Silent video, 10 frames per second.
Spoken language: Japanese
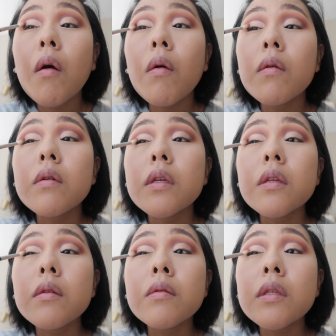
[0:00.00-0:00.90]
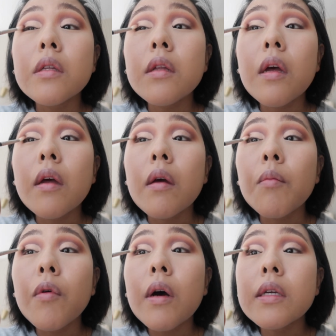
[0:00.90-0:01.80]
ここにのせて
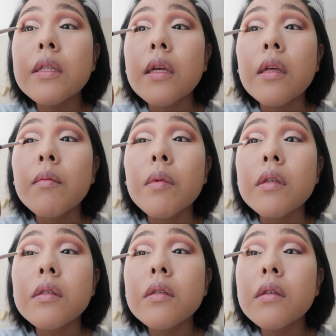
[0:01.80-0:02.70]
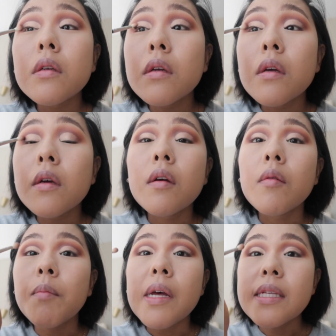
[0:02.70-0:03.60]
ぼかしていきます。
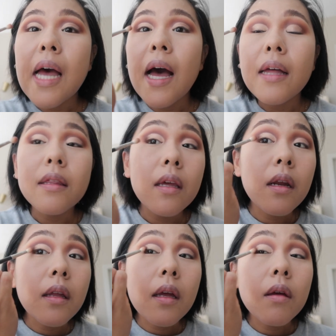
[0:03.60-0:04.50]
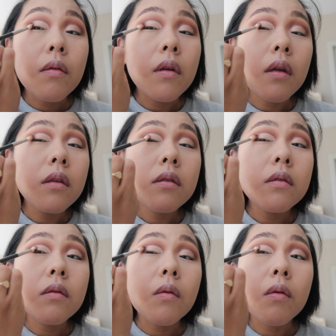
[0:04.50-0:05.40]
バサーってやらないように、
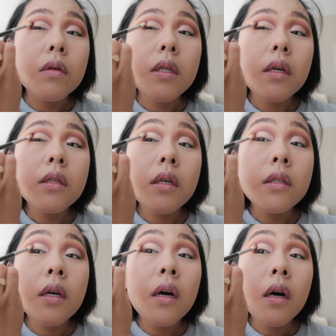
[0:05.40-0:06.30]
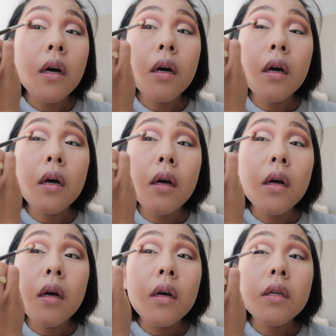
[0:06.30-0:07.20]
ちょっとこうサカサカサカ
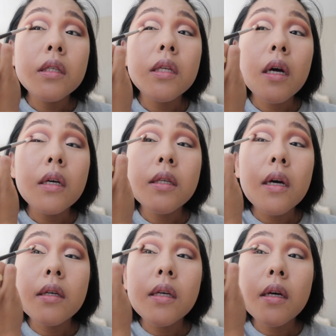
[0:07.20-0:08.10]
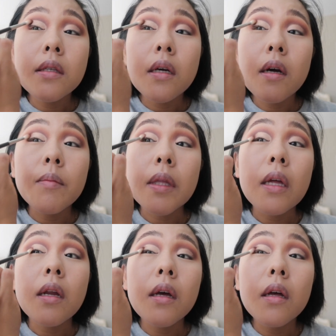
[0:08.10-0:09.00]
サカサカサカサカみたいな。